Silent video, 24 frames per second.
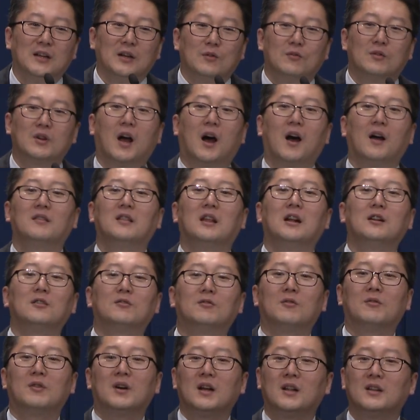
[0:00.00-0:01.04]
우리가 한 달
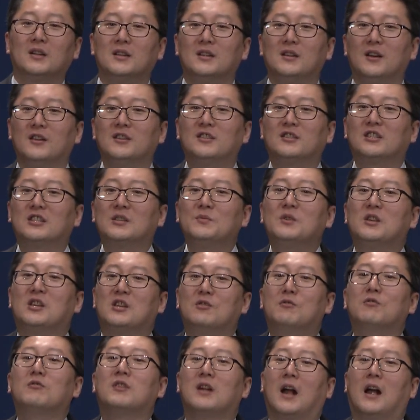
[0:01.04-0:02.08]
동안을 열심히
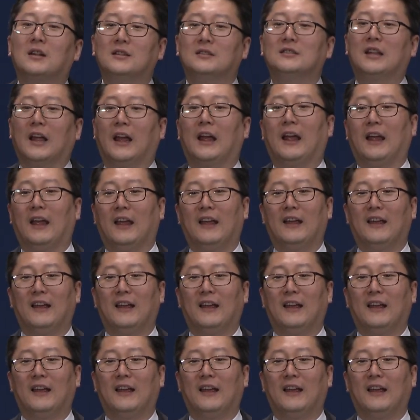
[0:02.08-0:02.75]
기도를 하는데